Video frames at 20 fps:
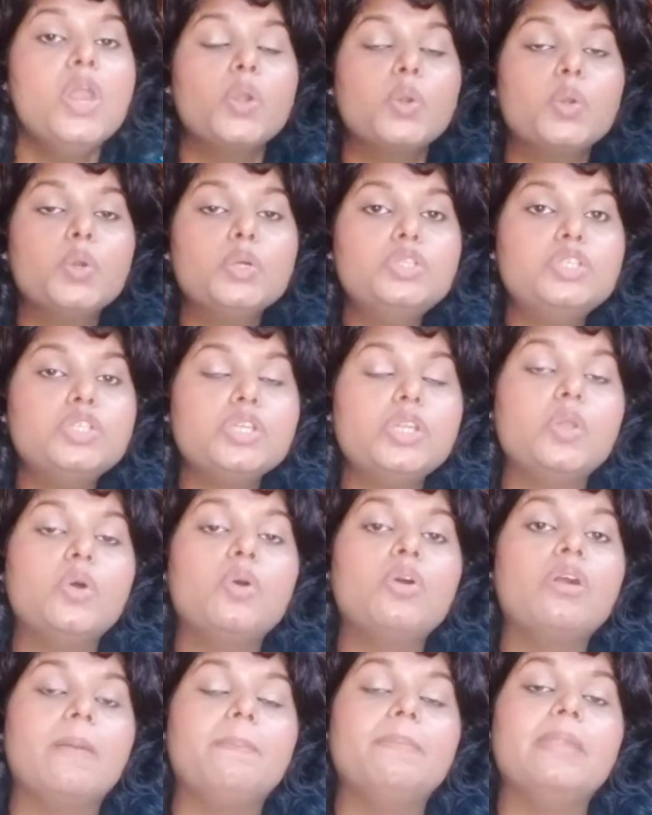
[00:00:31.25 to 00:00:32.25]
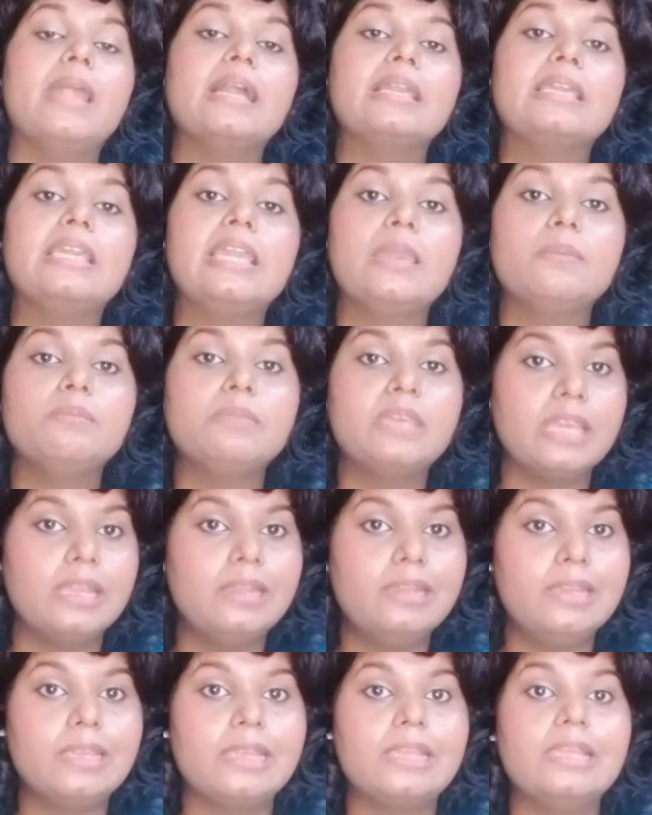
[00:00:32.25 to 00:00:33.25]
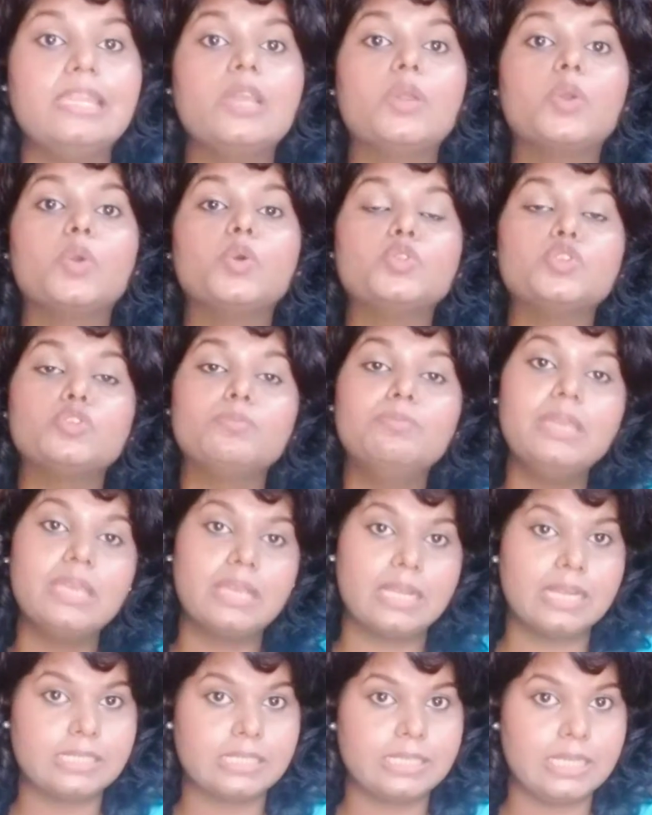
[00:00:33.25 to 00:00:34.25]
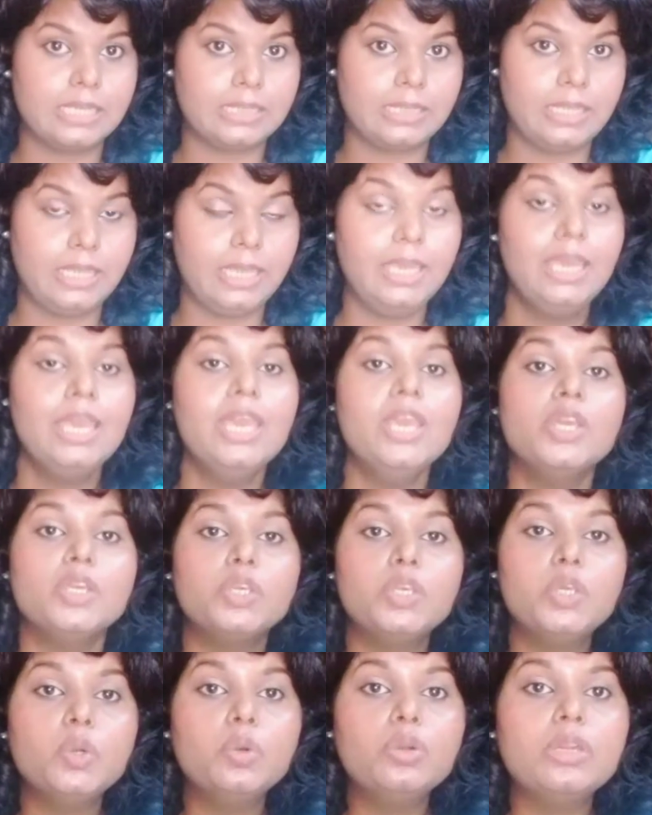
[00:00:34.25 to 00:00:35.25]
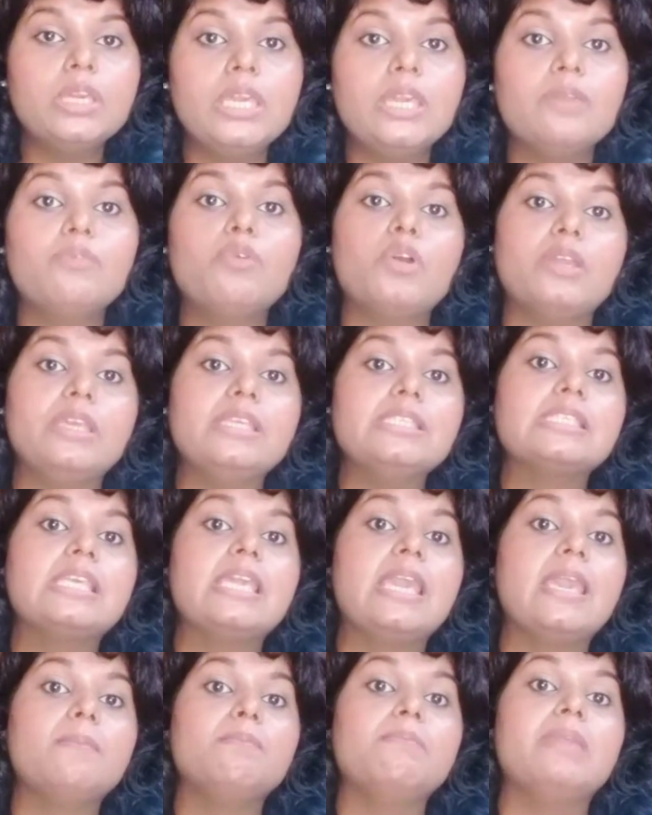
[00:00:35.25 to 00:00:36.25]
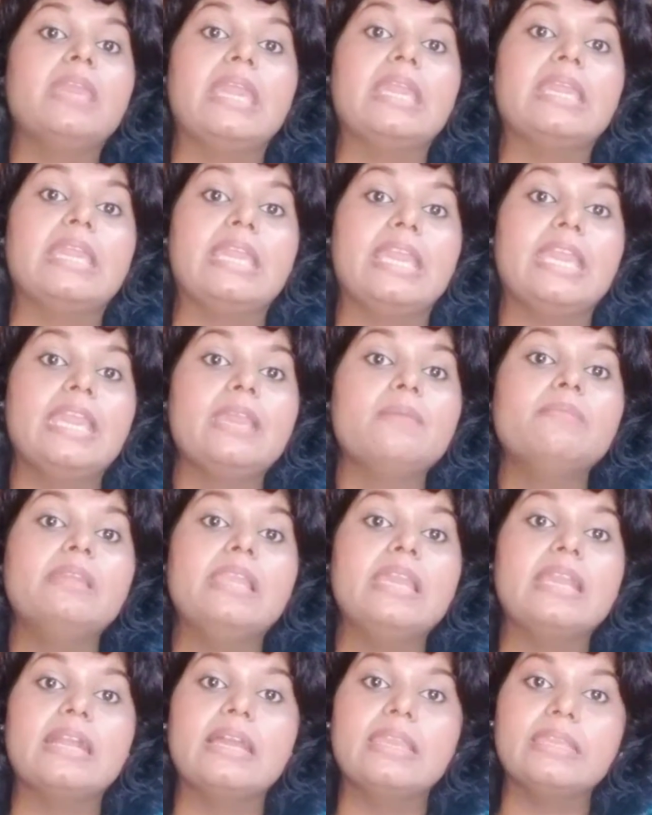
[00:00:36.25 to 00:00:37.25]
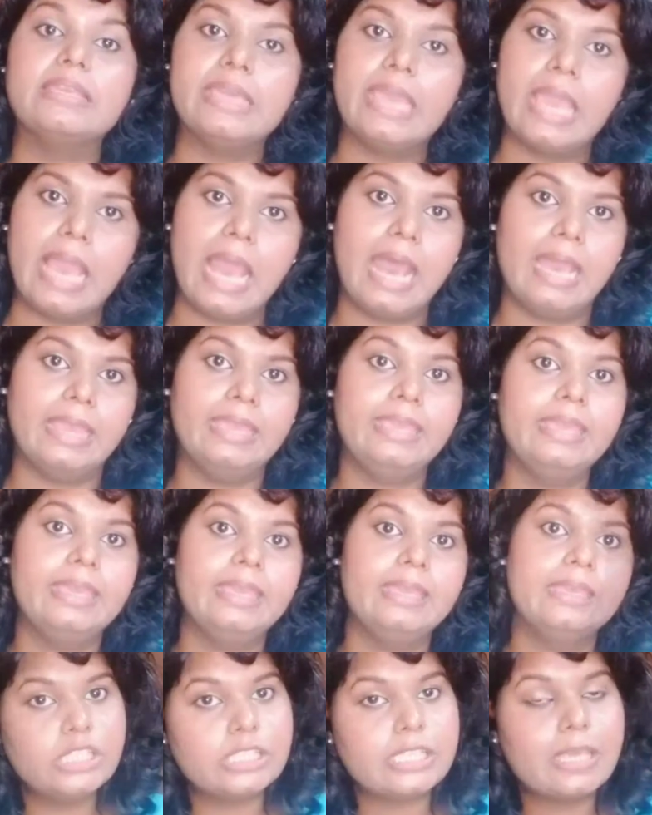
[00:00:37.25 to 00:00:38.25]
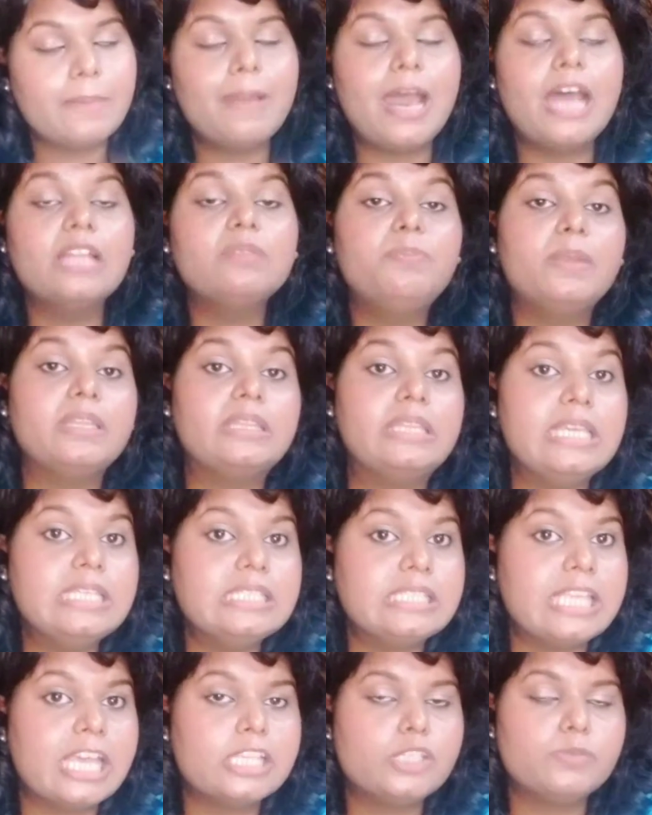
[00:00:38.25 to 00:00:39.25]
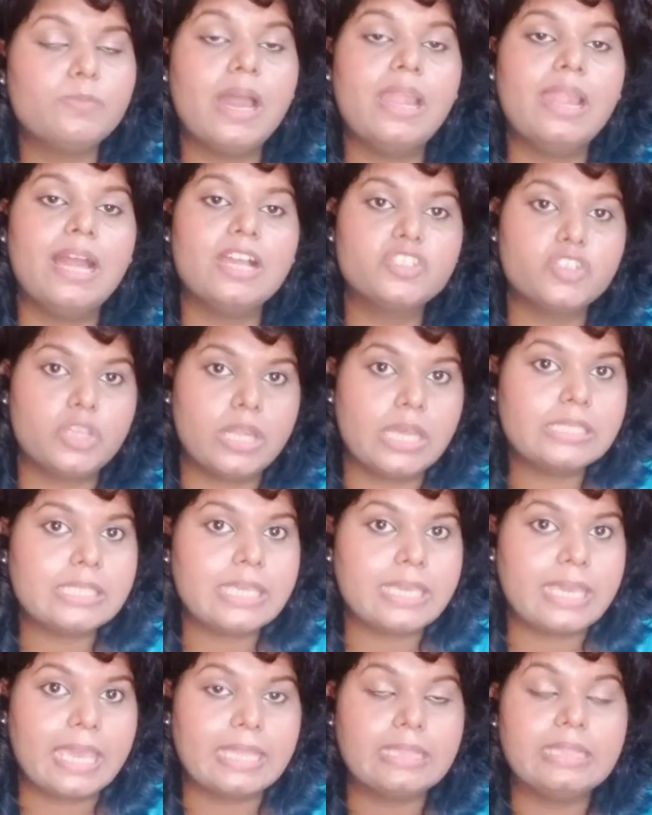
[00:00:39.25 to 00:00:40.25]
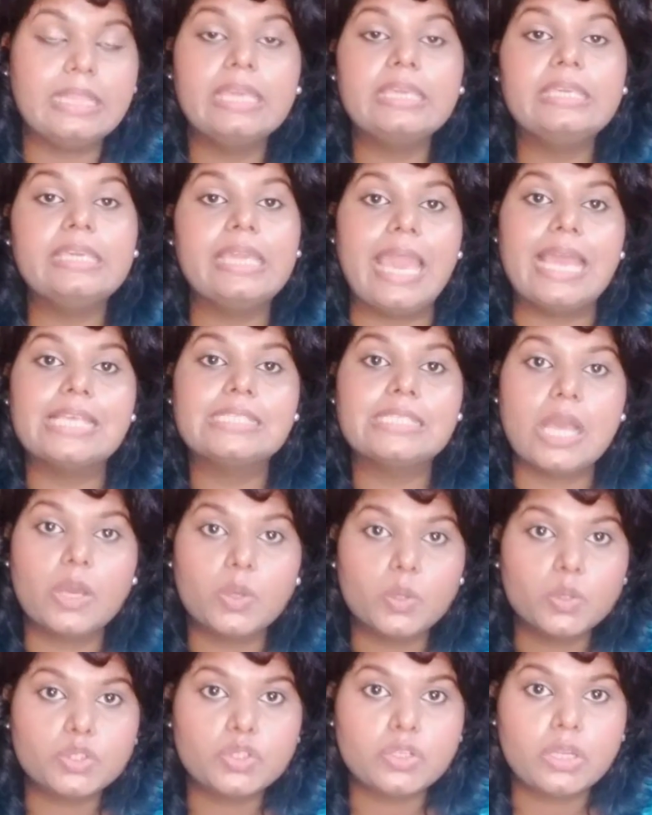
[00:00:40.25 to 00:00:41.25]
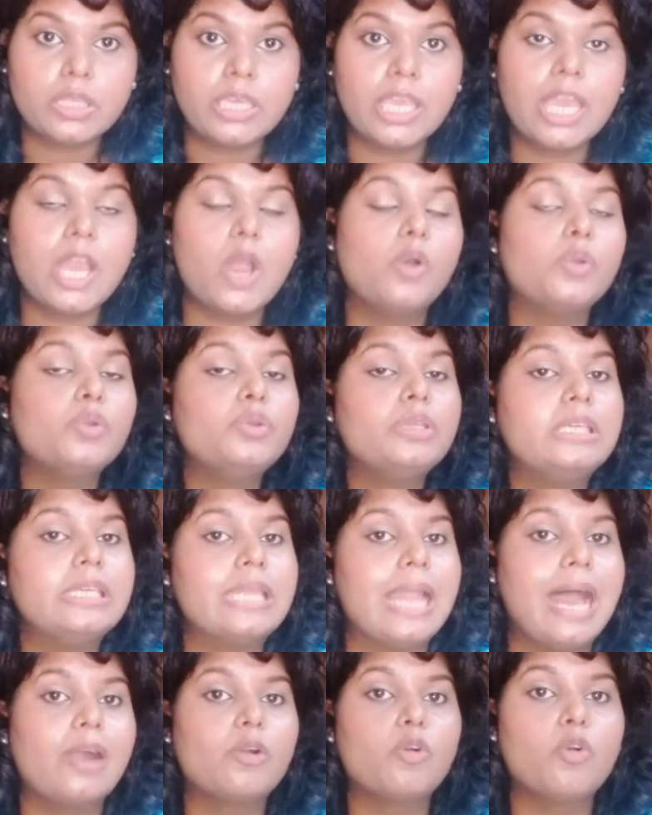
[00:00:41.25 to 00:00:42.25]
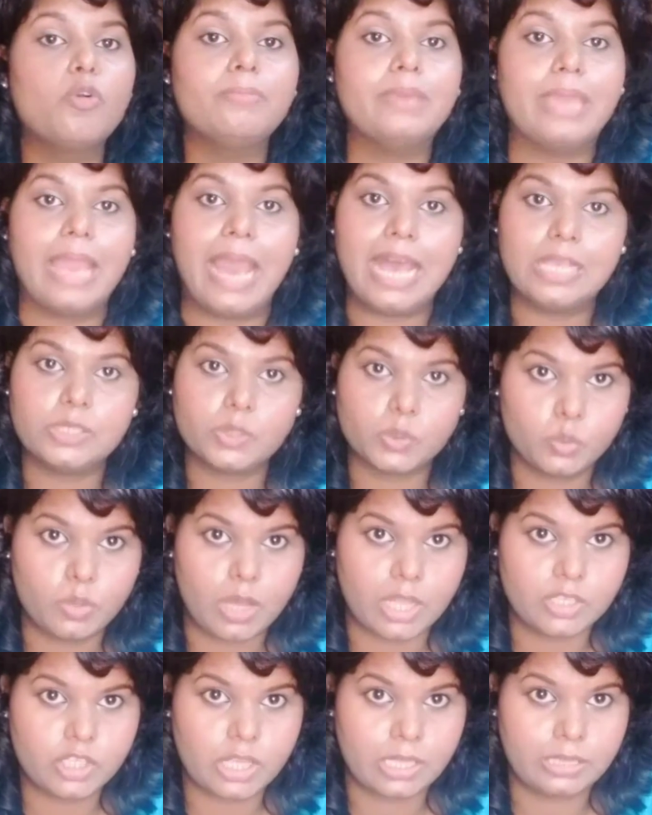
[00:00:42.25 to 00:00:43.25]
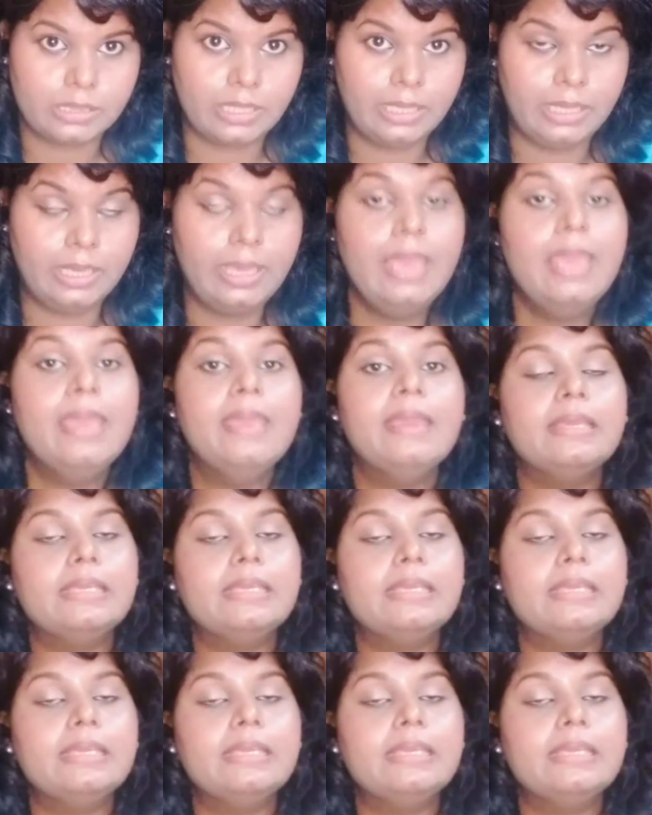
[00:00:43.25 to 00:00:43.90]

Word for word: कुछ लोग अपना गेम खेलने के लिए कुछ भी कर सकते हैं क्योंकि वो इस गेम में एक एम लेकर के आए हैं इसके बाद प्रतीक सहजपाल अक्षरा से कहते हैं कि ऐसा कुछ नहीं है और उनकी आंखों में आंसू आ जाते हैं